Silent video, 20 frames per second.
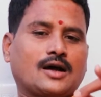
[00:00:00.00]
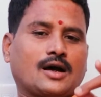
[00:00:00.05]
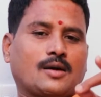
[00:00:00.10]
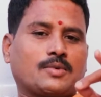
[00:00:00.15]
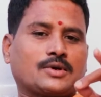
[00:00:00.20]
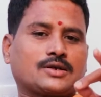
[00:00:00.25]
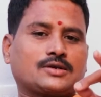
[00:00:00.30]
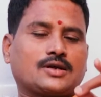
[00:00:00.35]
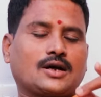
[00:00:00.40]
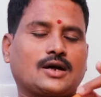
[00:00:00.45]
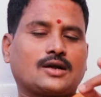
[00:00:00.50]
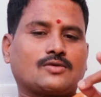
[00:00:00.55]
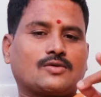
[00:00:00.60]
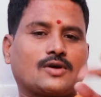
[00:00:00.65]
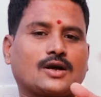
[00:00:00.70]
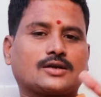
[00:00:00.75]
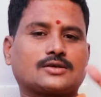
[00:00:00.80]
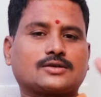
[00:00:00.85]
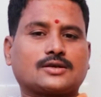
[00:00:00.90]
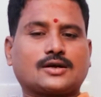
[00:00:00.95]
అబద్ధాలు
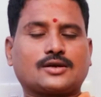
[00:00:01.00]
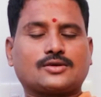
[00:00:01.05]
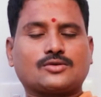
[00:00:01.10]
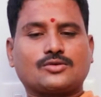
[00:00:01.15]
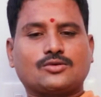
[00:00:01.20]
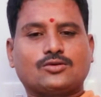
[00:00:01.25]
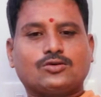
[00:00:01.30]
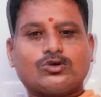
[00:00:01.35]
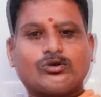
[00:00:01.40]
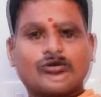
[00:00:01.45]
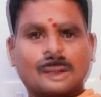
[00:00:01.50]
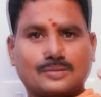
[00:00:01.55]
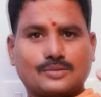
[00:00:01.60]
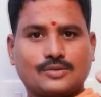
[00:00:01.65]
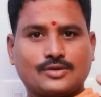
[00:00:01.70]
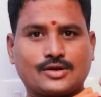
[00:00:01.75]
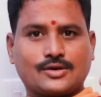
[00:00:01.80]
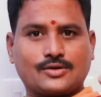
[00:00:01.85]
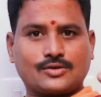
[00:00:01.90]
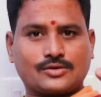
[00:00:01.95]
ఆడతారు
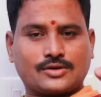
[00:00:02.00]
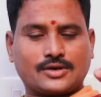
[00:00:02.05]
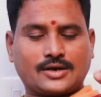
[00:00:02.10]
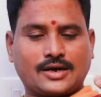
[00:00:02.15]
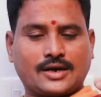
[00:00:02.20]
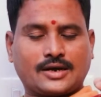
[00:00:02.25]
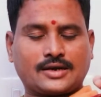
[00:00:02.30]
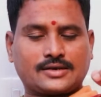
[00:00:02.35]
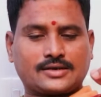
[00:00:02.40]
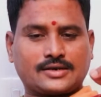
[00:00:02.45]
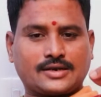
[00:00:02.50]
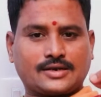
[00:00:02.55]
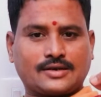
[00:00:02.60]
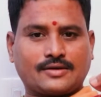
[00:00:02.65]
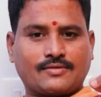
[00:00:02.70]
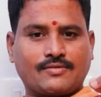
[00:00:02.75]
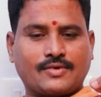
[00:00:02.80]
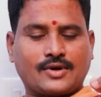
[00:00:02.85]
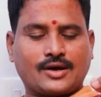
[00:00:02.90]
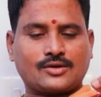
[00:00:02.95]
ఈ కృత్తికా
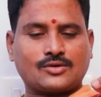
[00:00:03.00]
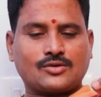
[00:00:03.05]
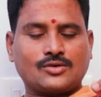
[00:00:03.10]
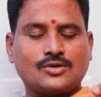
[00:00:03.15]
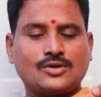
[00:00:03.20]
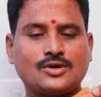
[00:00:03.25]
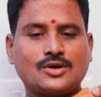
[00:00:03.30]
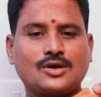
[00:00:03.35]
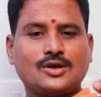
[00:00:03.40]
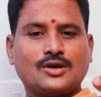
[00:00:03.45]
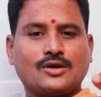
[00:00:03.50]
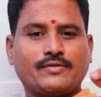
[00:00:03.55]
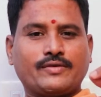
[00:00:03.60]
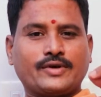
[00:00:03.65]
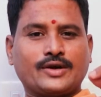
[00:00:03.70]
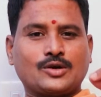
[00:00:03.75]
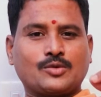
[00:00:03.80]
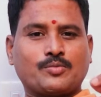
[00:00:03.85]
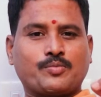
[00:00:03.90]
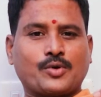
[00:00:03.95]
నక్షత్రం వారు
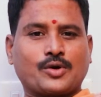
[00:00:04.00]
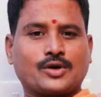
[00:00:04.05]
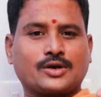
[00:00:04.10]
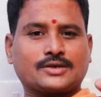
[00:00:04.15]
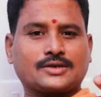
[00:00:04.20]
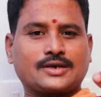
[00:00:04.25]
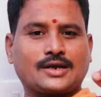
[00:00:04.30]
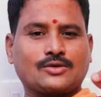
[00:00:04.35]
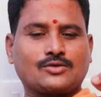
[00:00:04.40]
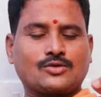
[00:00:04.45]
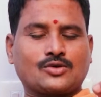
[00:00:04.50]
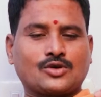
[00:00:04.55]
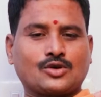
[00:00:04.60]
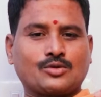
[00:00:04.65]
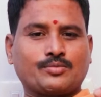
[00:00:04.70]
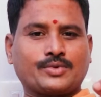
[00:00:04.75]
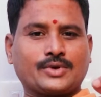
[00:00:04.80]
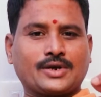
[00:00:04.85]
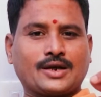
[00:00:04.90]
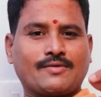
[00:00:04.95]
వీరు పొగడ్తలకు
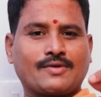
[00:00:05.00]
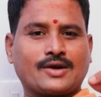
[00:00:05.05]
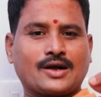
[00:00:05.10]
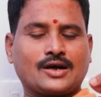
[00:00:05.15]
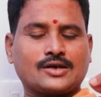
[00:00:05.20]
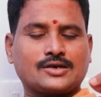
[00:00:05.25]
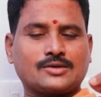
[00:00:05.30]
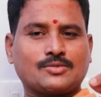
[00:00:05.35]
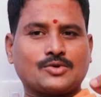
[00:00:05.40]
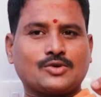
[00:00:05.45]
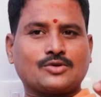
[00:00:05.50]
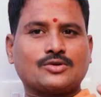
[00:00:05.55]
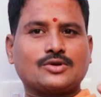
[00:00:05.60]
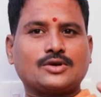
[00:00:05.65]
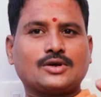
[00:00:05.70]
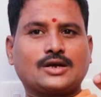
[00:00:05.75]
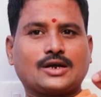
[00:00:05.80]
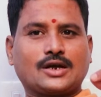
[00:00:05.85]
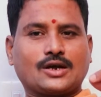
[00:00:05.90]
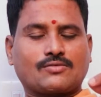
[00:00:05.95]
లొంగిపోయే అవకాశము
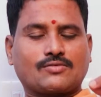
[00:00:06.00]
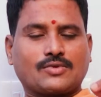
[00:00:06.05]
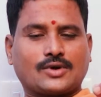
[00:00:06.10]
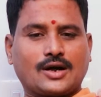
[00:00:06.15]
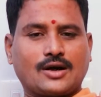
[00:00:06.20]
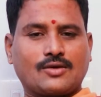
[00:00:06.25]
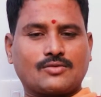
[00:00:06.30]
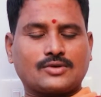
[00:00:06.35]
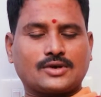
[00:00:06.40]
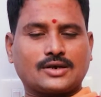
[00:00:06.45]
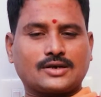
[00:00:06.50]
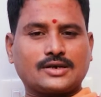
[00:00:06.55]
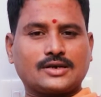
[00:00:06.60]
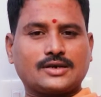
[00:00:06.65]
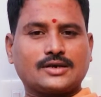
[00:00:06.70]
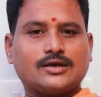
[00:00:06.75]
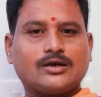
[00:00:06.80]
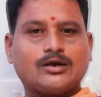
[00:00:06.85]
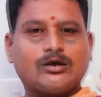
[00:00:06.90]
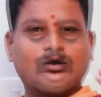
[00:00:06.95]
ఎక్కువగా ఉన్నది
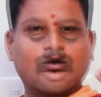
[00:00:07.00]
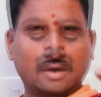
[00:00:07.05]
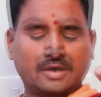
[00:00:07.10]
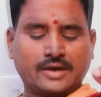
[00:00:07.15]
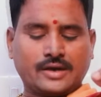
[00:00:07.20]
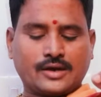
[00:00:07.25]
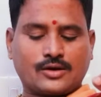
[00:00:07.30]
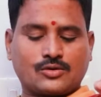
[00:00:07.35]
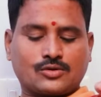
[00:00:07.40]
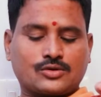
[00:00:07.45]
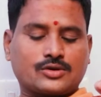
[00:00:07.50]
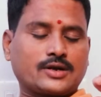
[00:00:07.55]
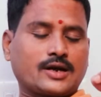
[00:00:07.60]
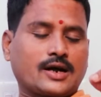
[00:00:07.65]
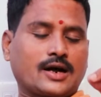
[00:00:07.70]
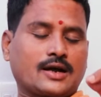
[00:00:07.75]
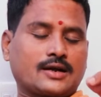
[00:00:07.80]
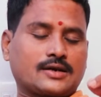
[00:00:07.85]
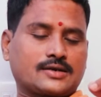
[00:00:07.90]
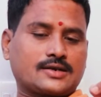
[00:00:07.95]
ఈ
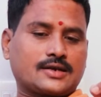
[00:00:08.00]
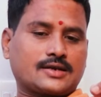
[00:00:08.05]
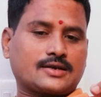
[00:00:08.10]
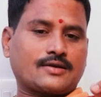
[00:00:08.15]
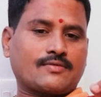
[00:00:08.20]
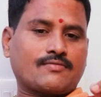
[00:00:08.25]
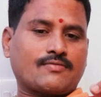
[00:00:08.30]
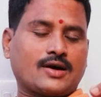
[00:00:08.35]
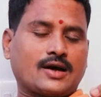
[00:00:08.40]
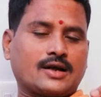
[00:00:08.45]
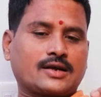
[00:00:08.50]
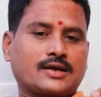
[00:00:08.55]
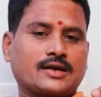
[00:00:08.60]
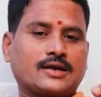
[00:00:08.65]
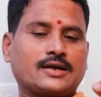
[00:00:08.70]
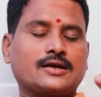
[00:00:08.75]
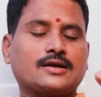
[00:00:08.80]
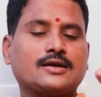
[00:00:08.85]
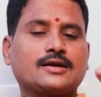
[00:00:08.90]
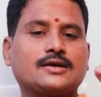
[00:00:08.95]
కృత్తికా నక్షత్రం
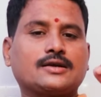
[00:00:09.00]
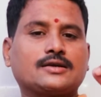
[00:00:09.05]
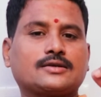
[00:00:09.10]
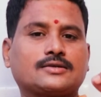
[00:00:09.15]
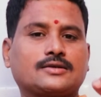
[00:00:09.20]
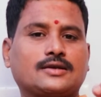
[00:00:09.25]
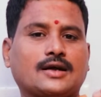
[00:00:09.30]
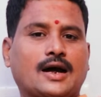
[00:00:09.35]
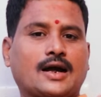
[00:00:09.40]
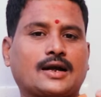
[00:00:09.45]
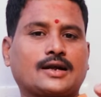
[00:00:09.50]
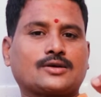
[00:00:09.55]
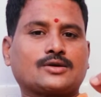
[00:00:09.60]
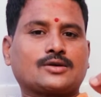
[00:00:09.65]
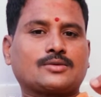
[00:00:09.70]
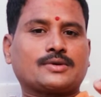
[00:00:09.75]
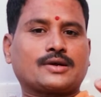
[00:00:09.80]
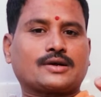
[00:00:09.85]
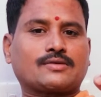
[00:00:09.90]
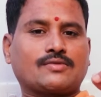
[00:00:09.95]
వారికి
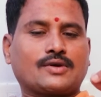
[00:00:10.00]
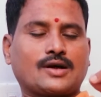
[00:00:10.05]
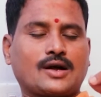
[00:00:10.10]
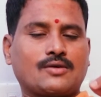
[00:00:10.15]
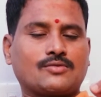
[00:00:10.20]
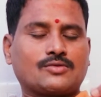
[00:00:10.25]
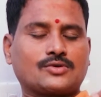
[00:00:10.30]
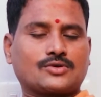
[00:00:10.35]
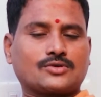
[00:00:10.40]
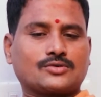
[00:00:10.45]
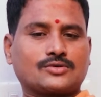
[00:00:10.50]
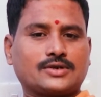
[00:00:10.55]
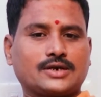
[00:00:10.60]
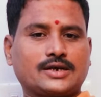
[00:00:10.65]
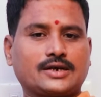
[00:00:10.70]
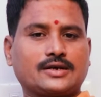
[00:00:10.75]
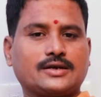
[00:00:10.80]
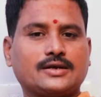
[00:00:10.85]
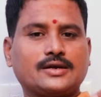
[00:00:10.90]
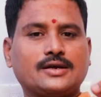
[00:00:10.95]
దానగుణం ఎక్కువగా
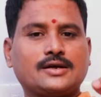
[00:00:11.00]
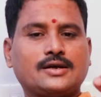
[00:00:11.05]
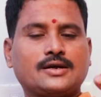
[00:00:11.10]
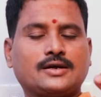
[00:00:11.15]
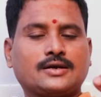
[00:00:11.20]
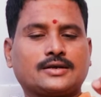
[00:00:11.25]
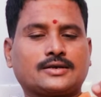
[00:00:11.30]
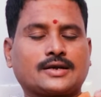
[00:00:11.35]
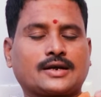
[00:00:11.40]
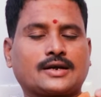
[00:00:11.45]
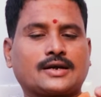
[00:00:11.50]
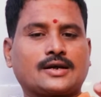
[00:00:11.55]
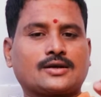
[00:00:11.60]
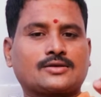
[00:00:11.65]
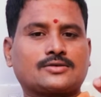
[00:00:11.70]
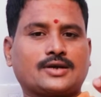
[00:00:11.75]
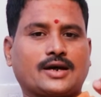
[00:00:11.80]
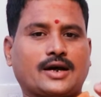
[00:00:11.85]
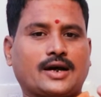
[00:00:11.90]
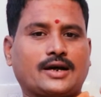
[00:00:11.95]
ఉంటుంది
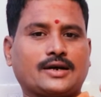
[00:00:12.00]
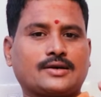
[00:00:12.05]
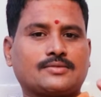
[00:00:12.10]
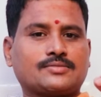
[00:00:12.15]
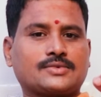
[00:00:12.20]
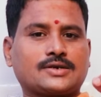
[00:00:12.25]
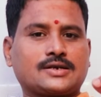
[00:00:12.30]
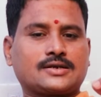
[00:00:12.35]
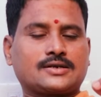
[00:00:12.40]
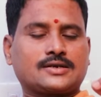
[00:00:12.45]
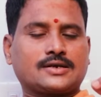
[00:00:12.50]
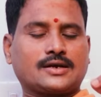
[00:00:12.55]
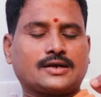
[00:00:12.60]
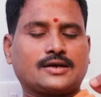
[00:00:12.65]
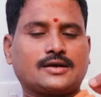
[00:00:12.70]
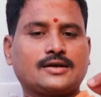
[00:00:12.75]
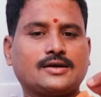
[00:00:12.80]
ఇతరులకు సహాయం చేసే